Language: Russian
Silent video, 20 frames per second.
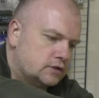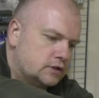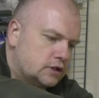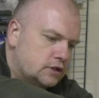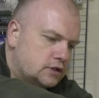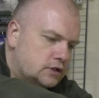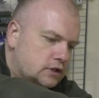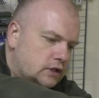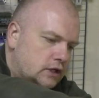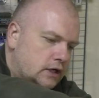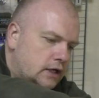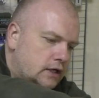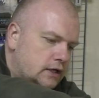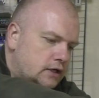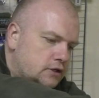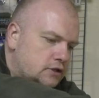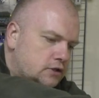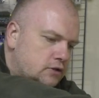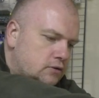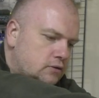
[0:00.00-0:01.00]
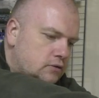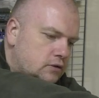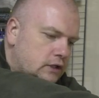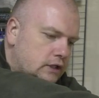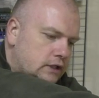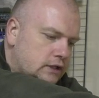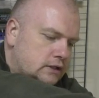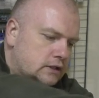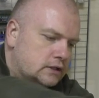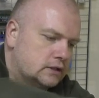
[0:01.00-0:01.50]
Значит, колечко у
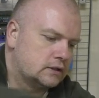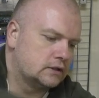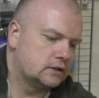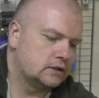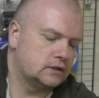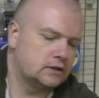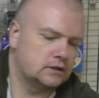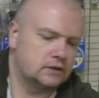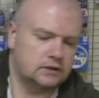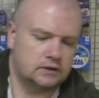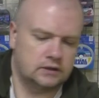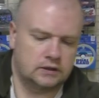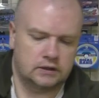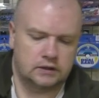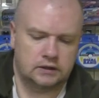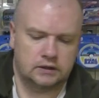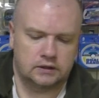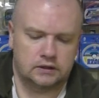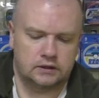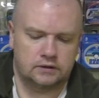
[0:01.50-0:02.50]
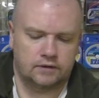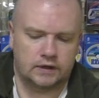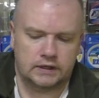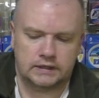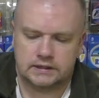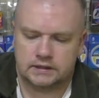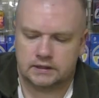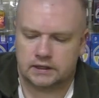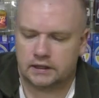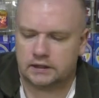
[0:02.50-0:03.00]
нас
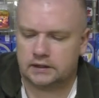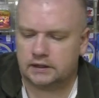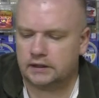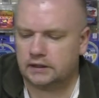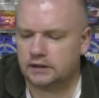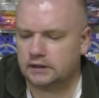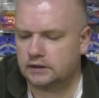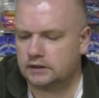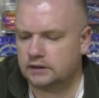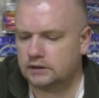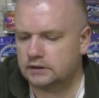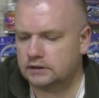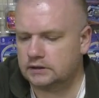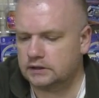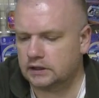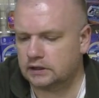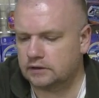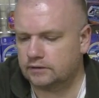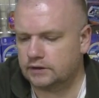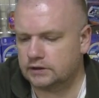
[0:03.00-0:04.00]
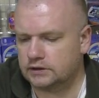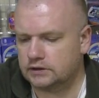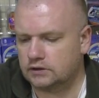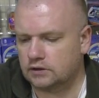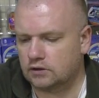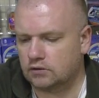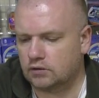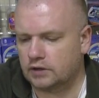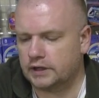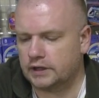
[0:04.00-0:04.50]
20 э,
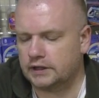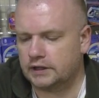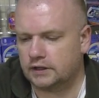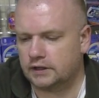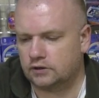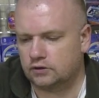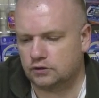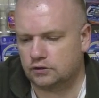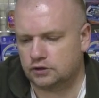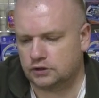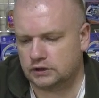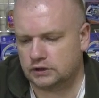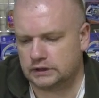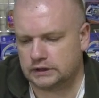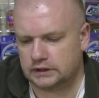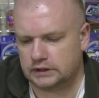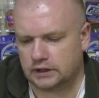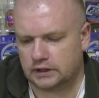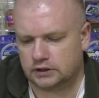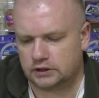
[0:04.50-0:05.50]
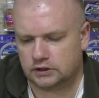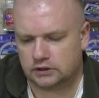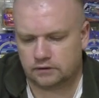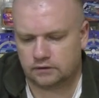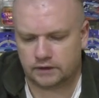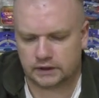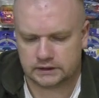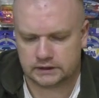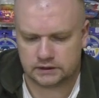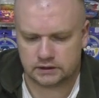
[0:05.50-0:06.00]
соответственно рукоять точность также
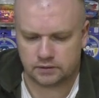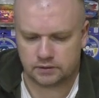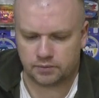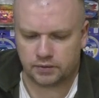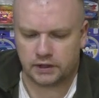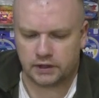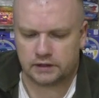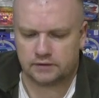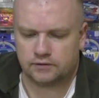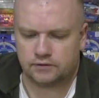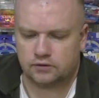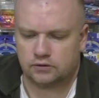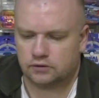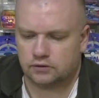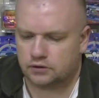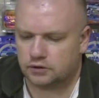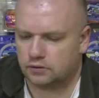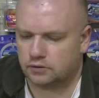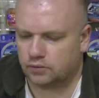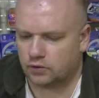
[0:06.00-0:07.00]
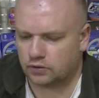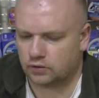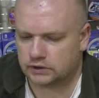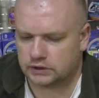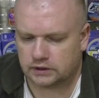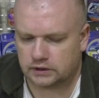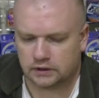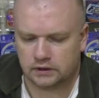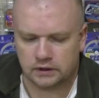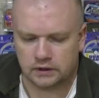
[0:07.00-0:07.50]
25 все очень
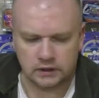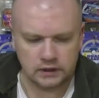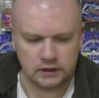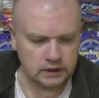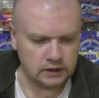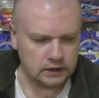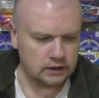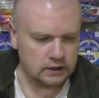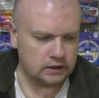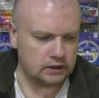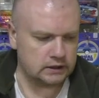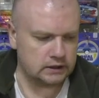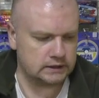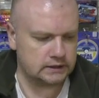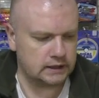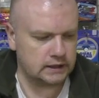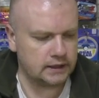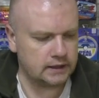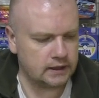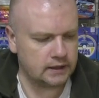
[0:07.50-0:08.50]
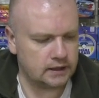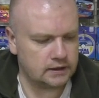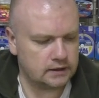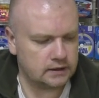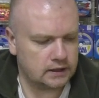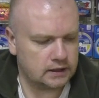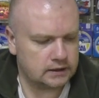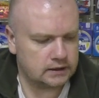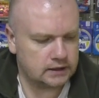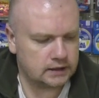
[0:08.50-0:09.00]
просто
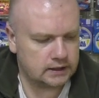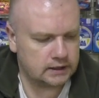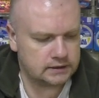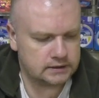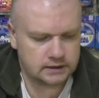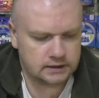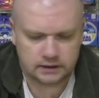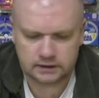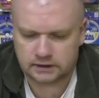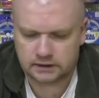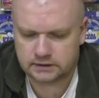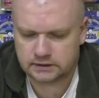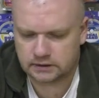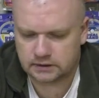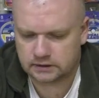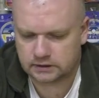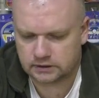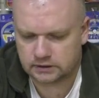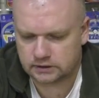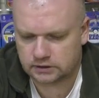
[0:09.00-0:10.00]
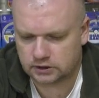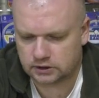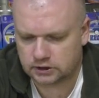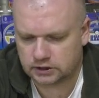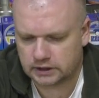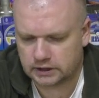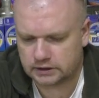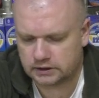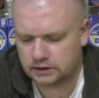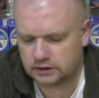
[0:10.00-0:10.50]
расстояние от кольца до центра
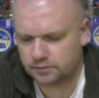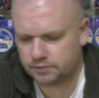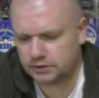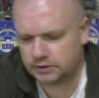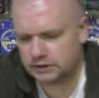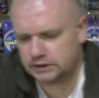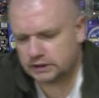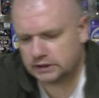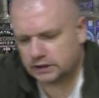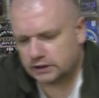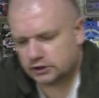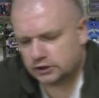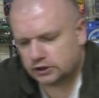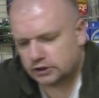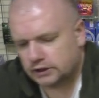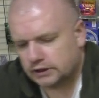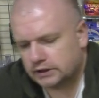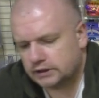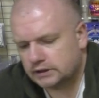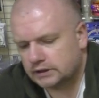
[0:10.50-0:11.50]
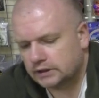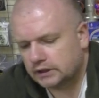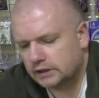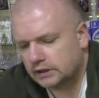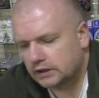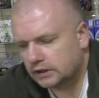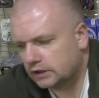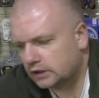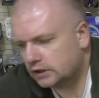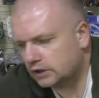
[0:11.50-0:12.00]
держателя 56
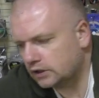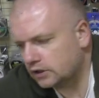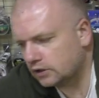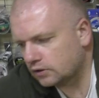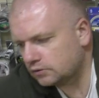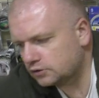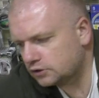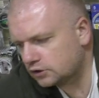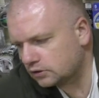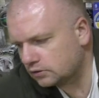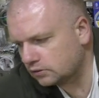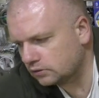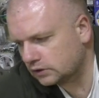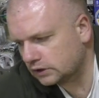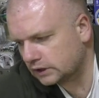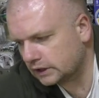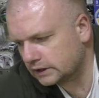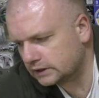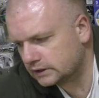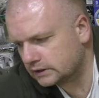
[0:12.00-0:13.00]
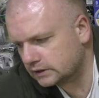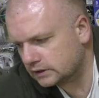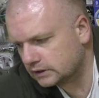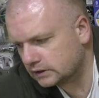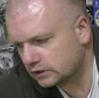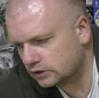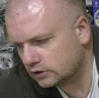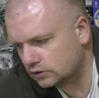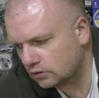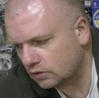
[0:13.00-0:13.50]
и ручка у нас
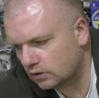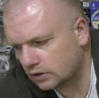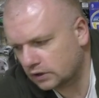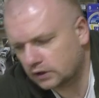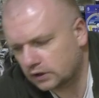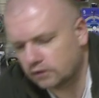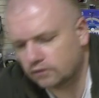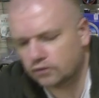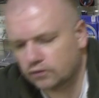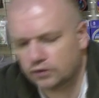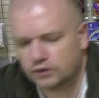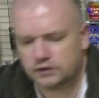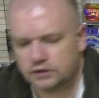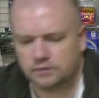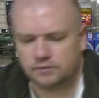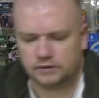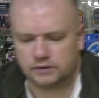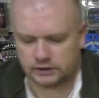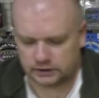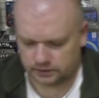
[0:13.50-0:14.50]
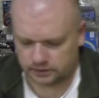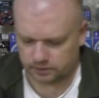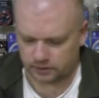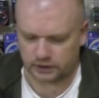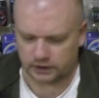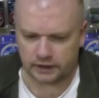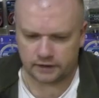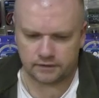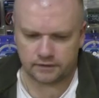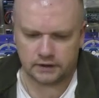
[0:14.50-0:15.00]
48 с
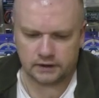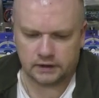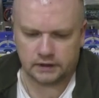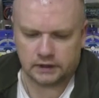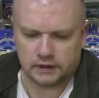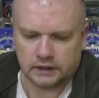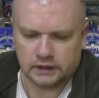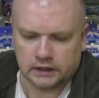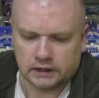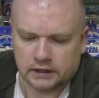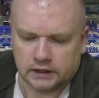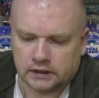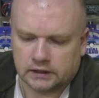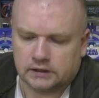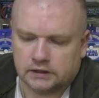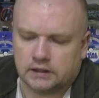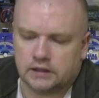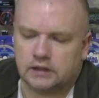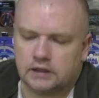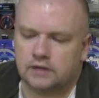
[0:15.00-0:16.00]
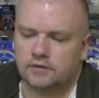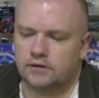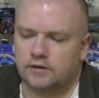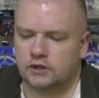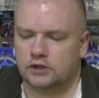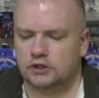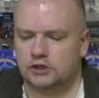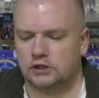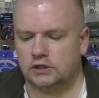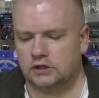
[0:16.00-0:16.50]
половиной три
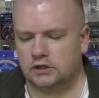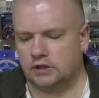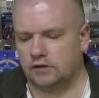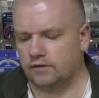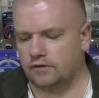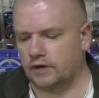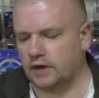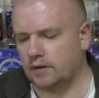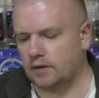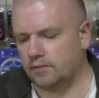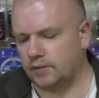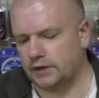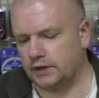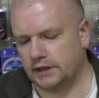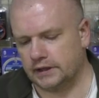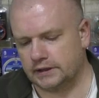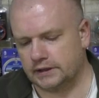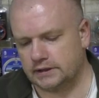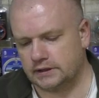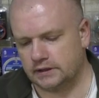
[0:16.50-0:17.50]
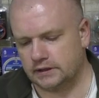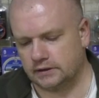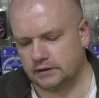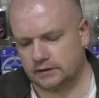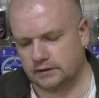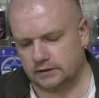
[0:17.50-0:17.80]
вершинки в комплекте